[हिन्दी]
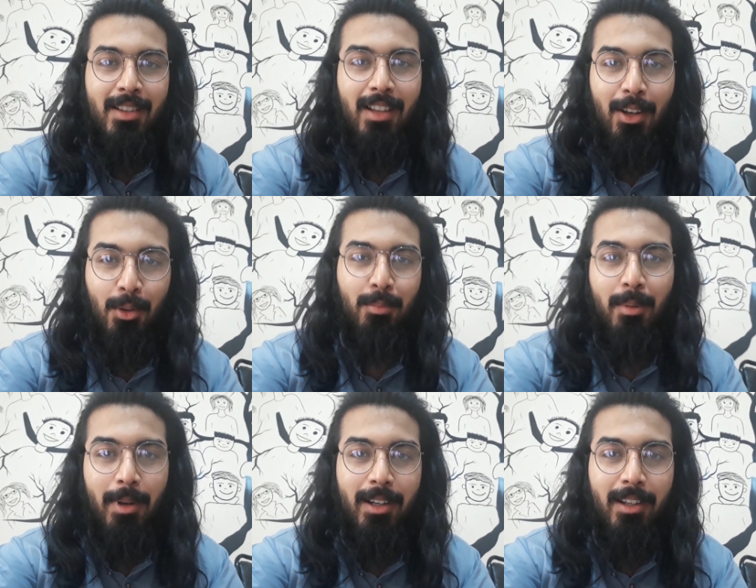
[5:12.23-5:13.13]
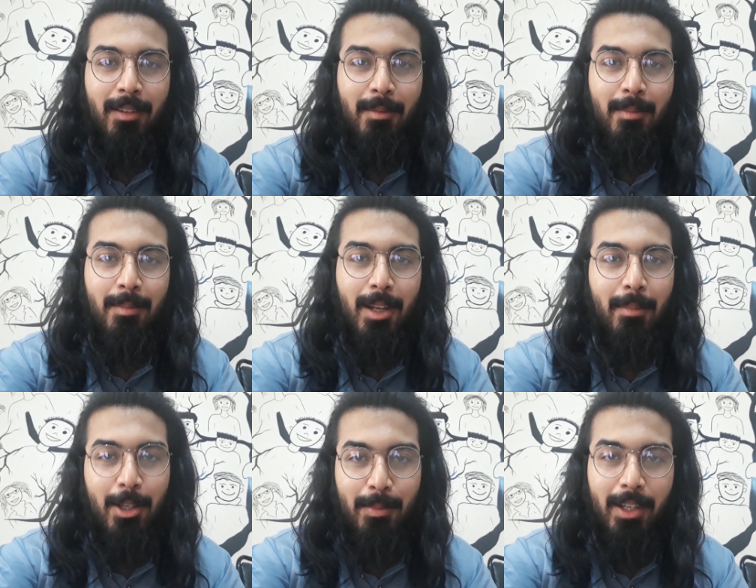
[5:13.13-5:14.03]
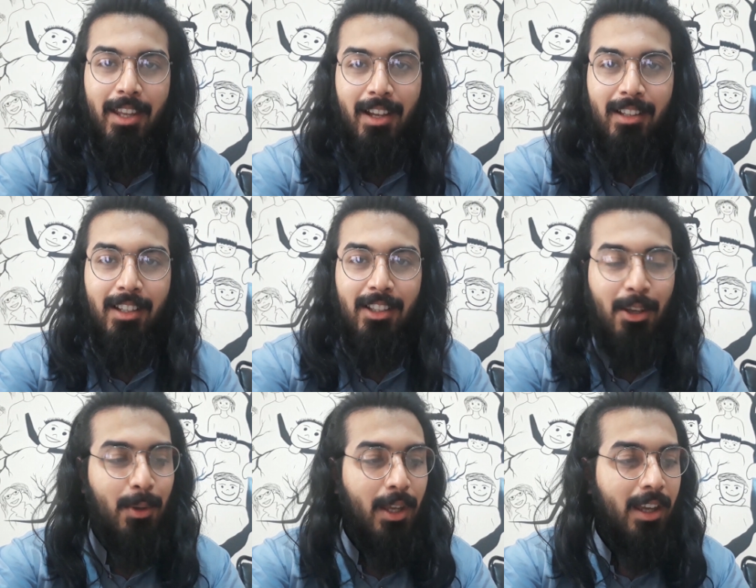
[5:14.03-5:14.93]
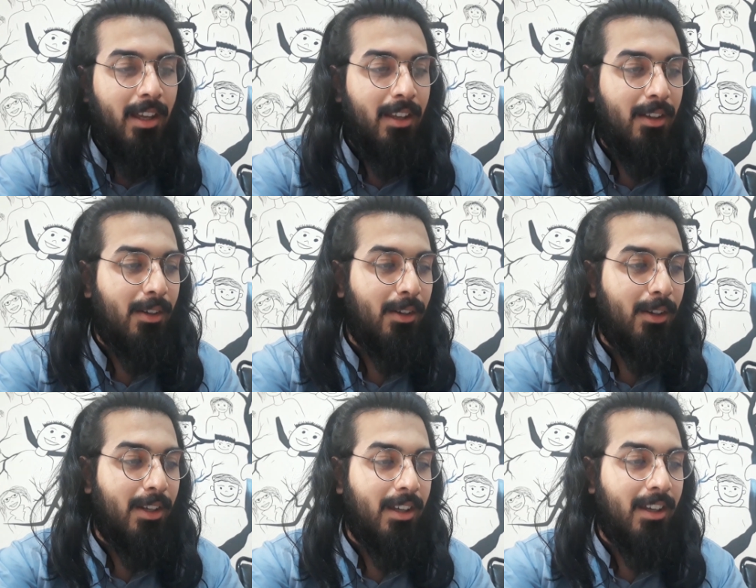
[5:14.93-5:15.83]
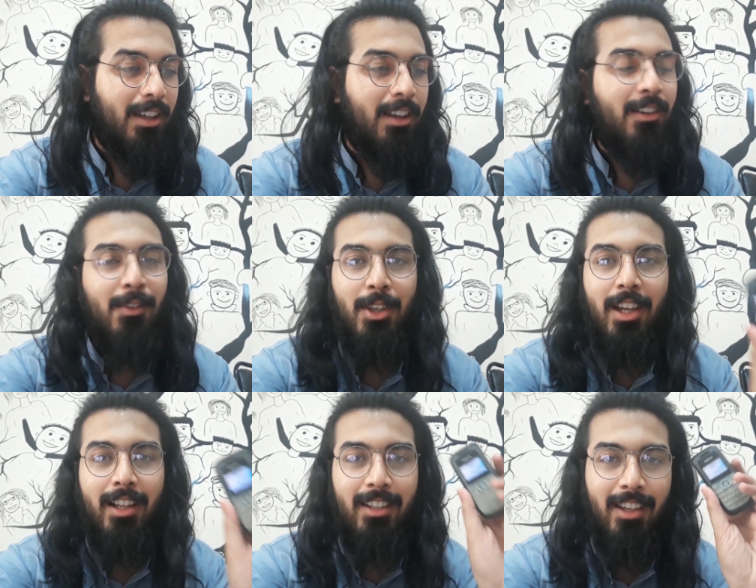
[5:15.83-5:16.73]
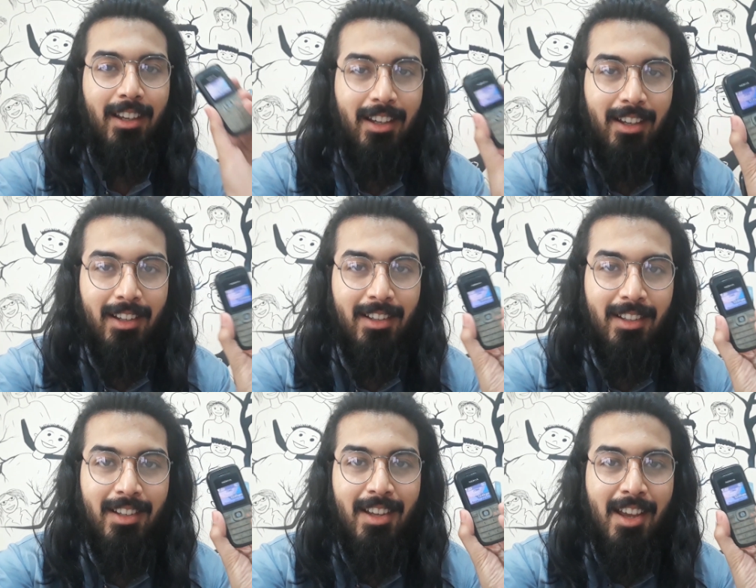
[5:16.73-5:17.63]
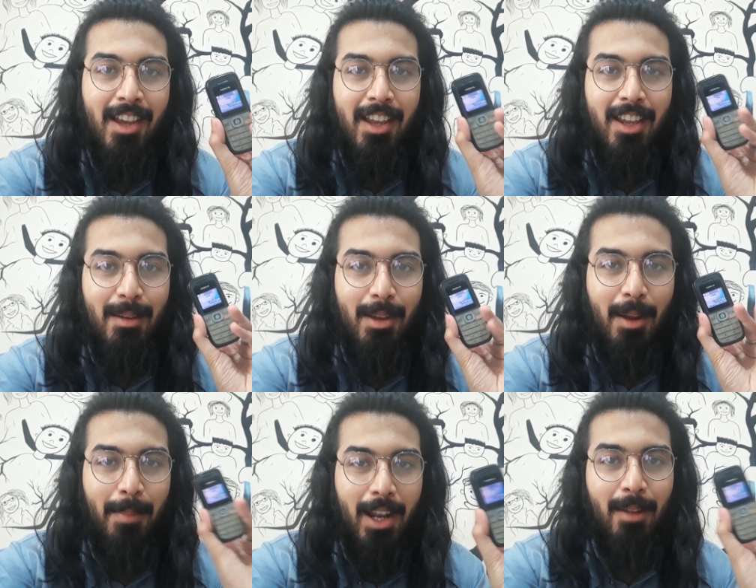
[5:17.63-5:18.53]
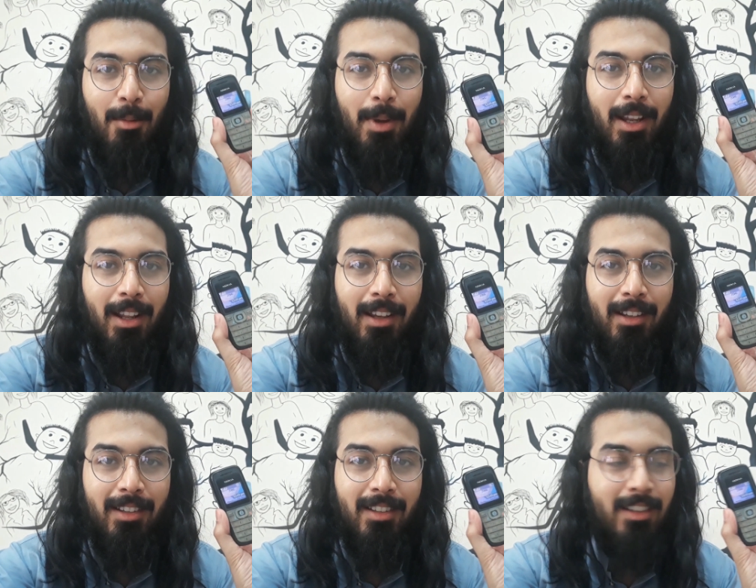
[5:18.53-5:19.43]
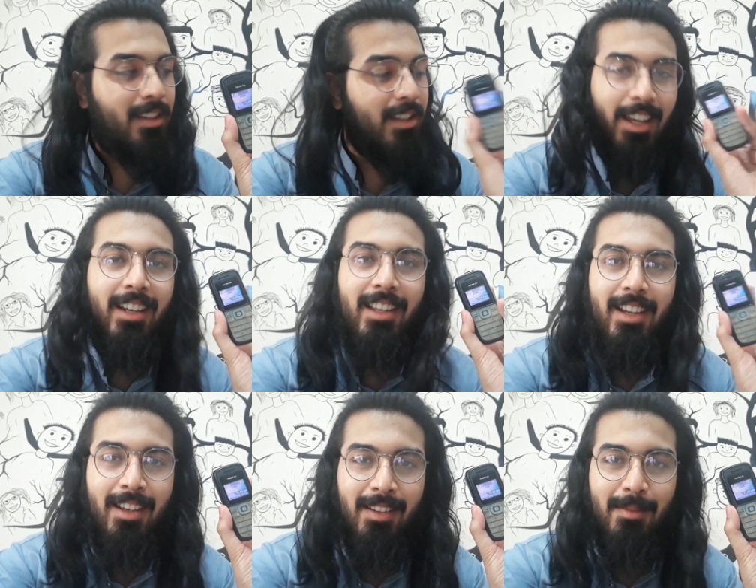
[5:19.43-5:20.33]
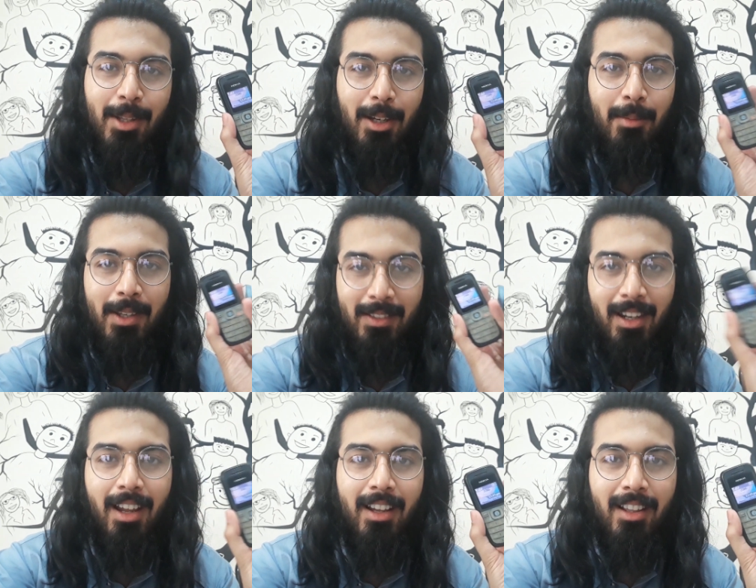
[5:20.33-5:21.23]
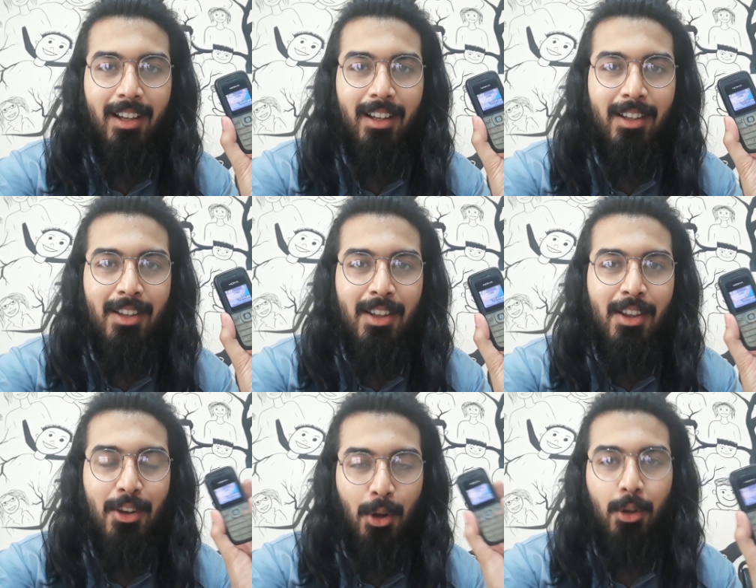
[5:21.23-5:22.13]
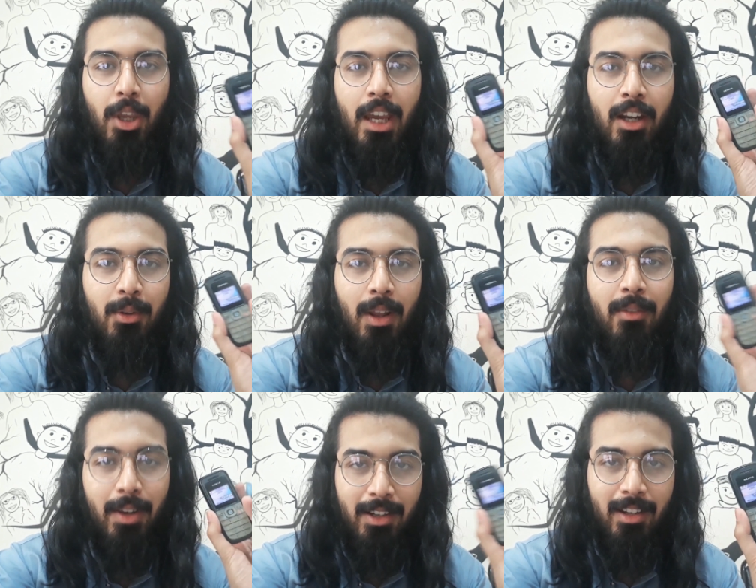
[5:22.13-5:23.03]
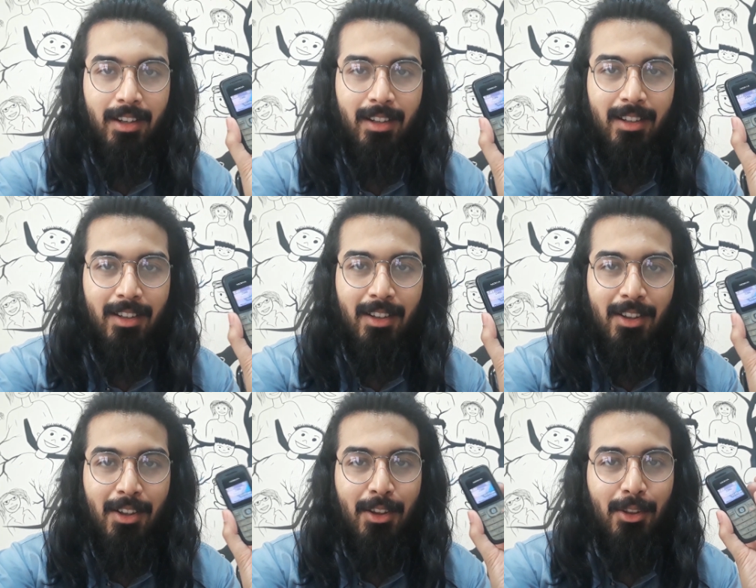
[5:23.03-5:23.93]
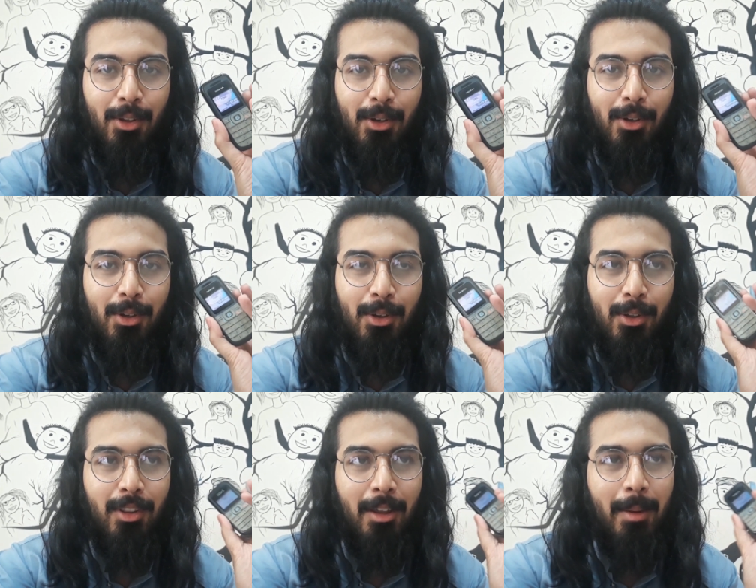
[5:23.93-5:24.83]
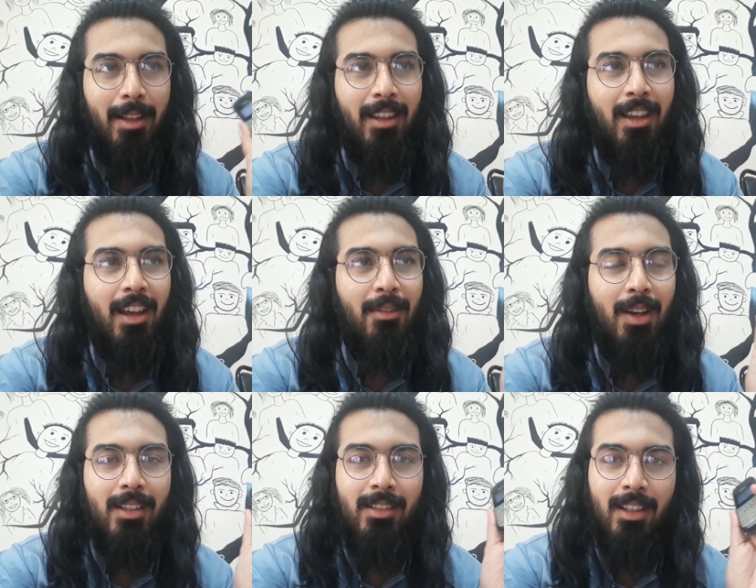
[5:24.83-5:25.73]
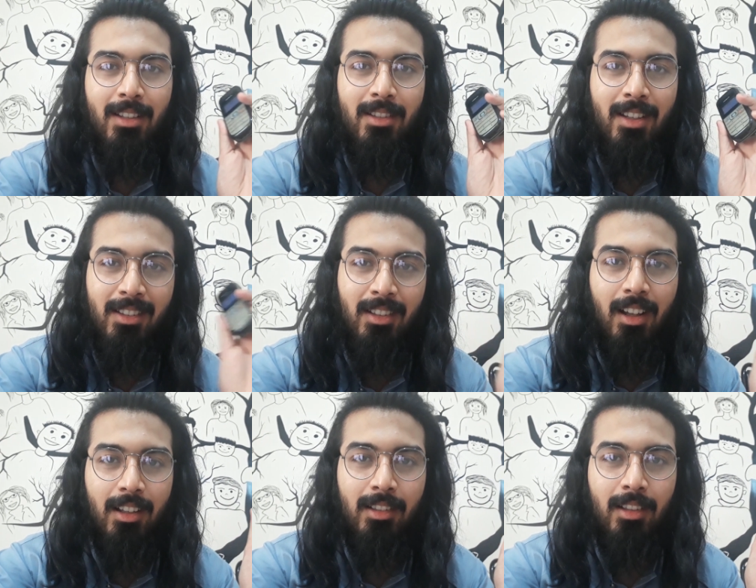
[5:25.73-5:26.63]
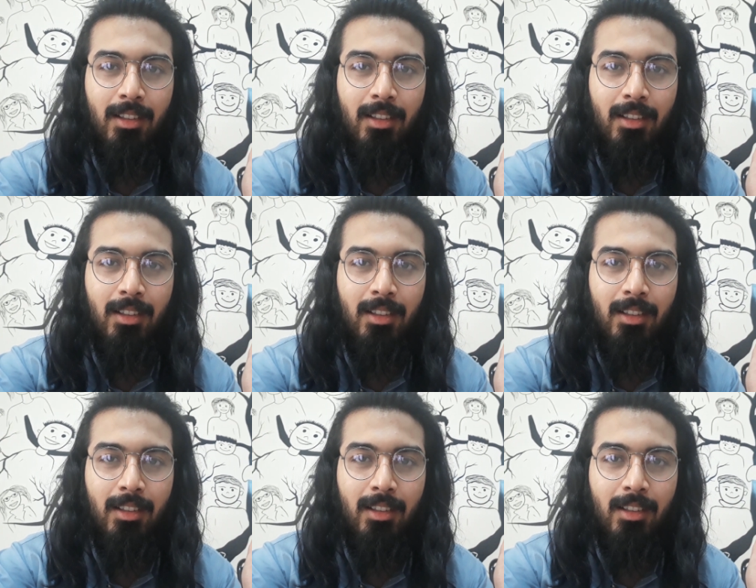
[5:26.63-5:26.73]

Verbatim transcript: सलून पर बैठे मेरे बचपन की याद ताज़ा हुई है और वो याद ये है ये मेरा पहला मोबाइल है ये नहीं है मतलब इस तरह का था नोकिया 1280 तो तब आई थिंक आई वाज इन सिक्स क्लास